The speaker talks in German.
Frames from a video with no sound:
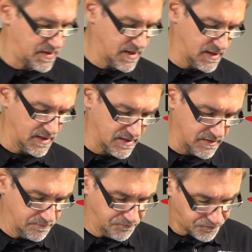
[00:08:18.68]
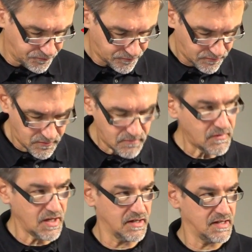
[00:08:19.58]
es hier diesen,
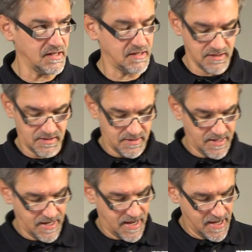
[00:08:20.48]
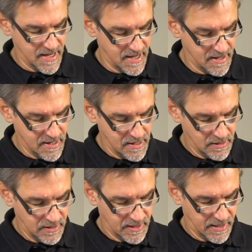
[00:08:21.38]
diesen Sticker hier,
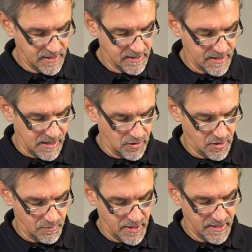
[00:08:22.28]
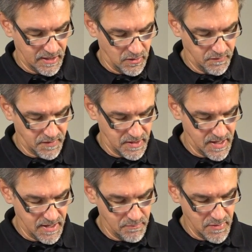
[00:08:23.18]
den kann ich da auch nochmal
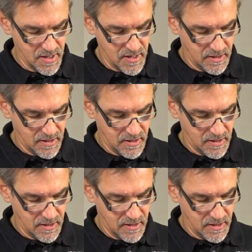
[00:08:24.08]
draufkleben.